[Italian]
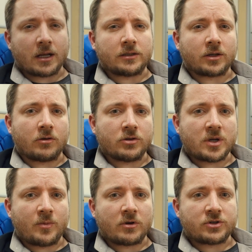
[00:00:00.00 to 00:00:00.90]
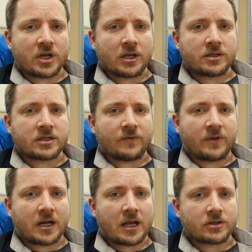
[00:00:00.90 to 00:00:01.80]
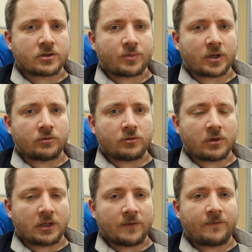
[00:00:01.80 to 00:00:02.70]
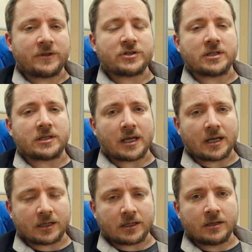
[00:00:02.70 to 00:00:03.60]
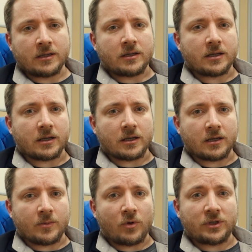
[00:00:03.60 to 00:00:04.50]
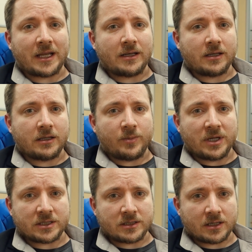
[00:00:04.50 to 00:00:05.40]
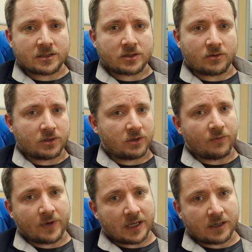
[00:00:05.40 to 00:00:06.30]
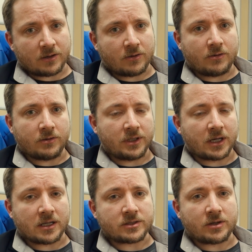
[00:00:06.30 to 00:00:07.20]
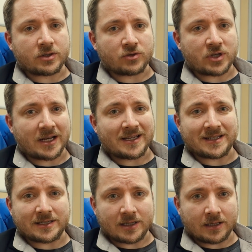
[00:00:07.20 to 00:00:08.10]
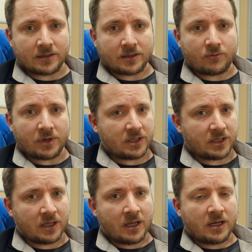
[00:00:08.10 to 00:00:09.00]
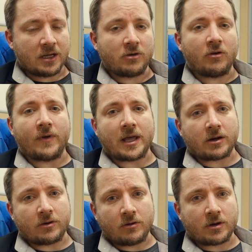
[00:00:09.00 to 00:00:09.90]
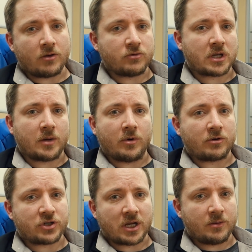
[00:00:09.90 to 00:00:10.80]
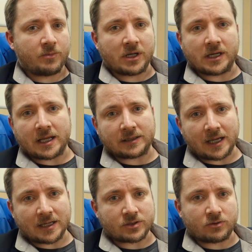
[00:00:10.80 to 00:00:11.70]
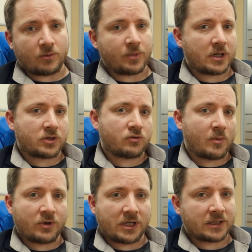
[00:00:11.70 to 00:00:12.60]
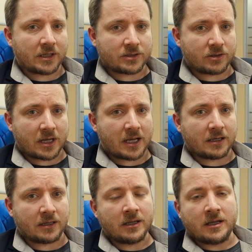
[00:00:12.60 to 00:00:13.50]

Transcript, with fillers: che la tecnologia blockchain servirà soprattutto ad efficientare eh, modelli di business o di governo o di relazione sociale esistenti. Quindi il governo che usa la blockchain per il catasto, o per la sua moneta nazionale,